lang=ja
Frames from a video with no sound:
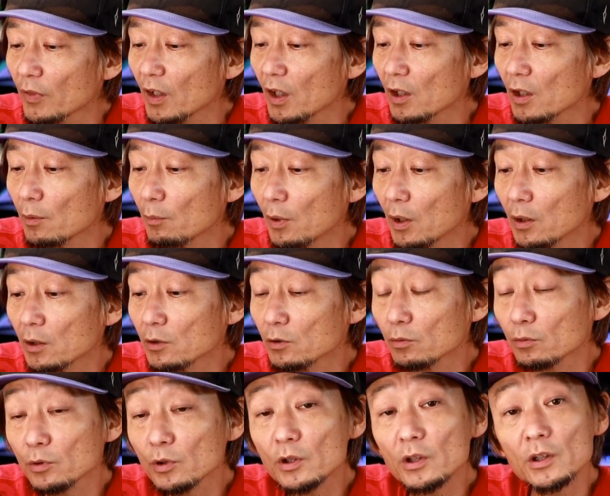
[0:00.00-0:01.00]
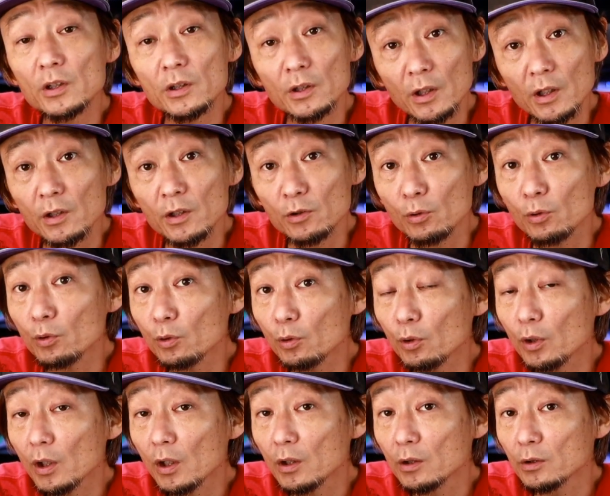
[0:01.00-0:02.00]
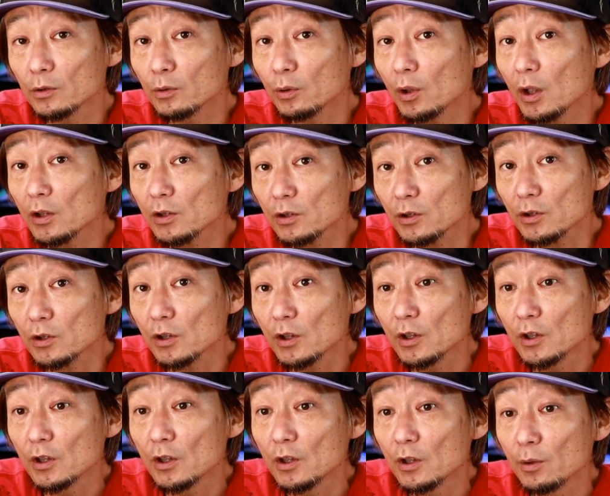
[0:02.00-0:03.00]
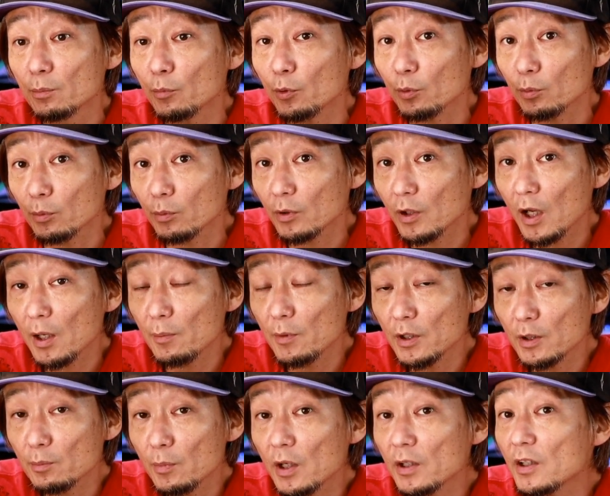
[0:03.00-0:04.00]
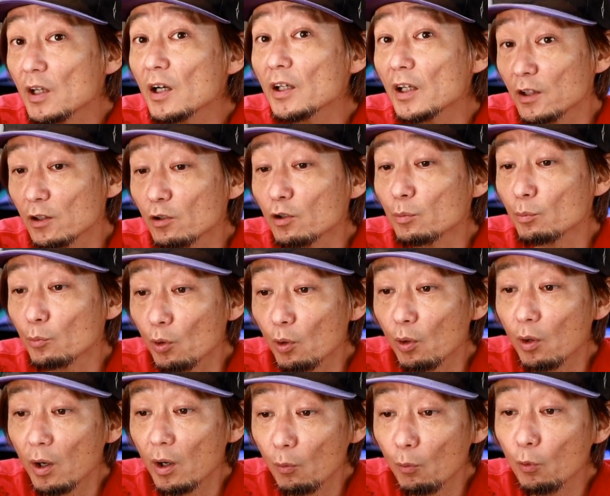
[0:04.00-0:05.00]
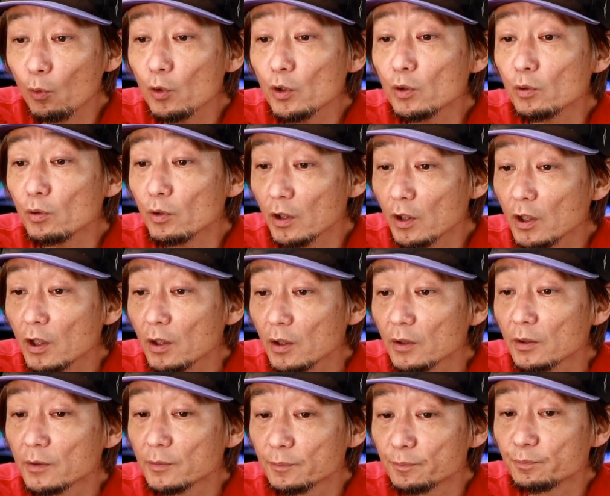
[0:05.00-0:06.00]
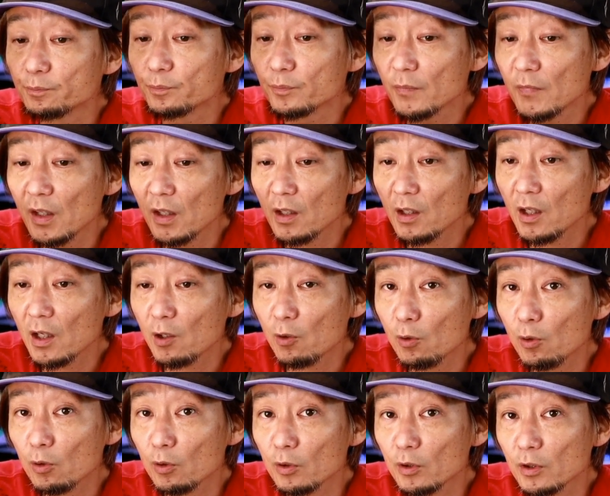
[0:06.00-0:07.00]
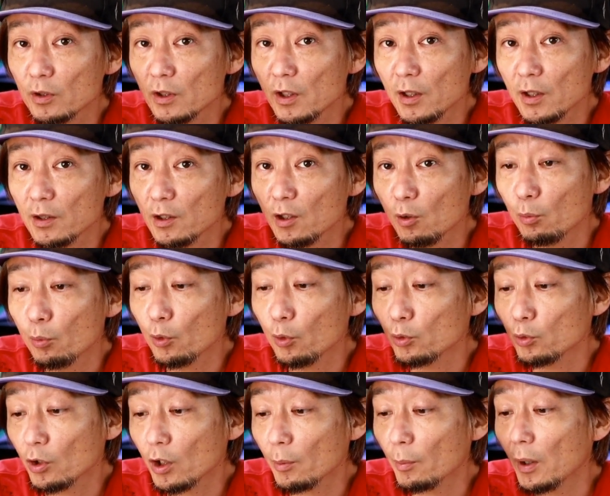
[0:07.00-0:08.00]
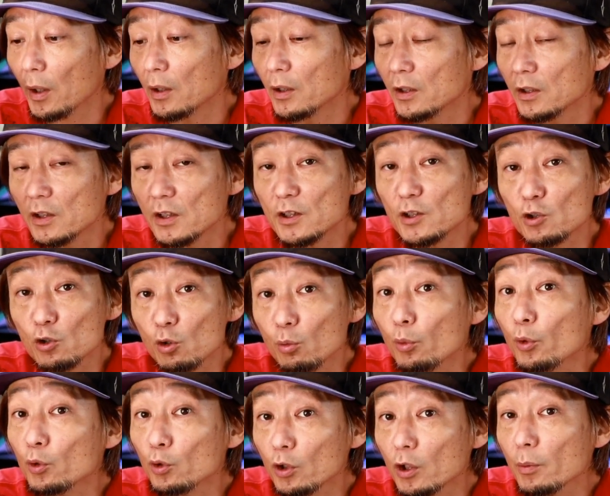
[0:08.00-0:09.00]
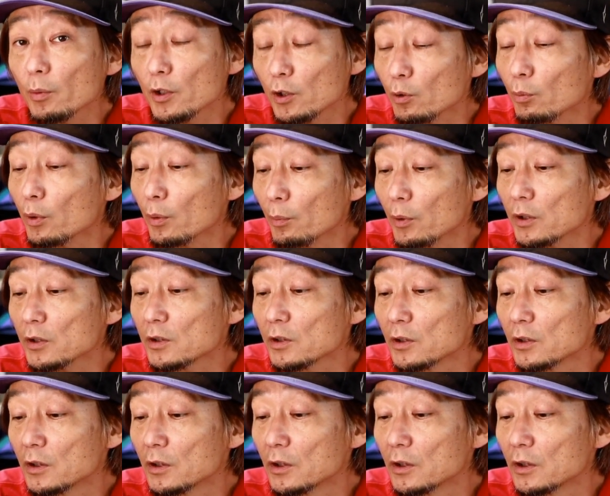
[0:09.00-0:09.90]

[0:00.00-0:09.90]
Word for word: ただまあその時にね状況で動かすもうタイミング間に合わない時も多いのでね一回こうやって覚えておけば位置を覚えておけばいいと思います、